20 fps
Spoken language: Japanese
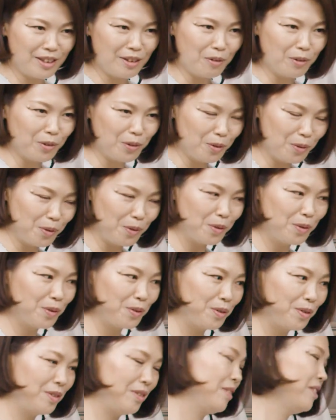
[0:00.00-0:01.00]
てこと、
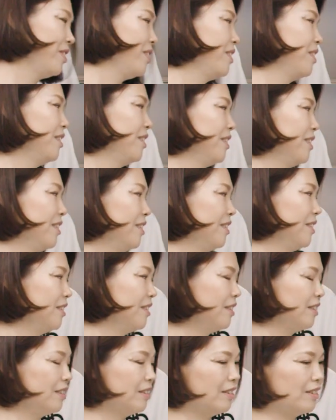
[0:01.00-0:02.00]
うん、これしか
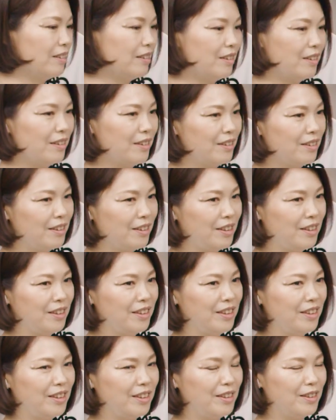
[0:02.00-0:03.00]
ないみたいな
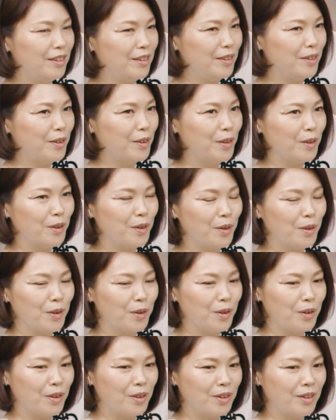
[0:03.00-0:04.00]
言い方なのかなあれ
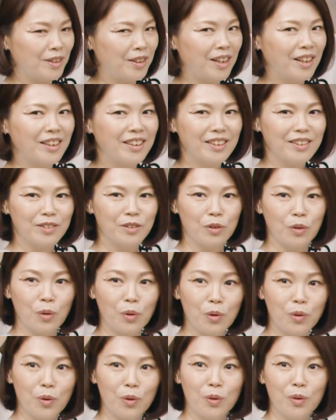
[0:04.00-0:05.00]
は誰ど
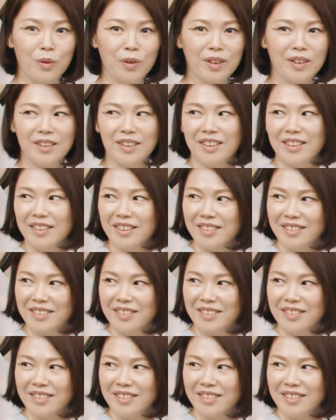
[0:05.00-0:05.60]
この方言なの